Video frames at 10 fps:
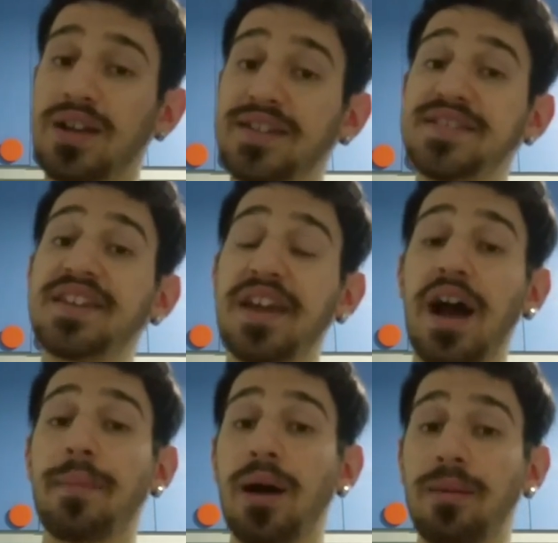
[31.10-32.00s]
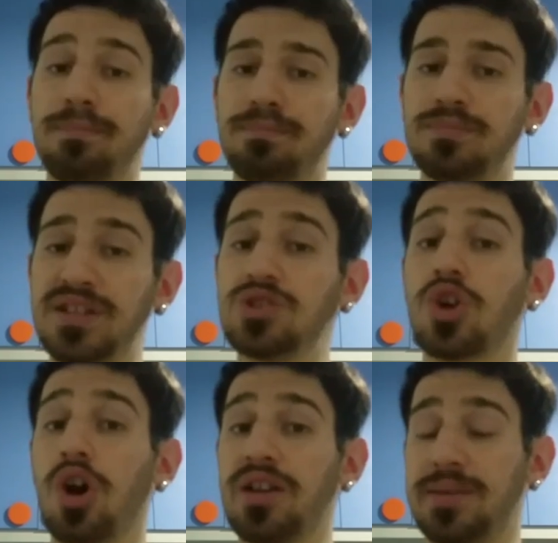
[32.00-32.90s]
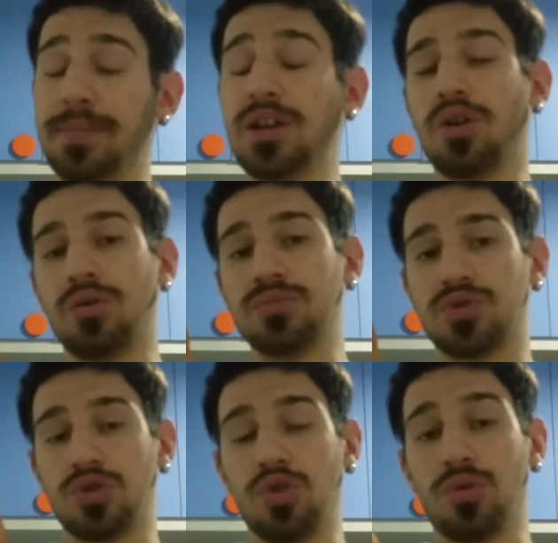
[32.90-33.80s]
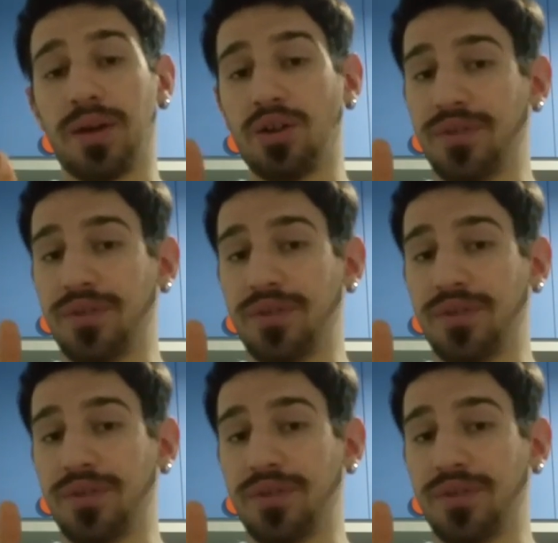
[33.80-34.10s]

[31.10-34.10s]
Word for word: che si chiama Detroit Becomes Human,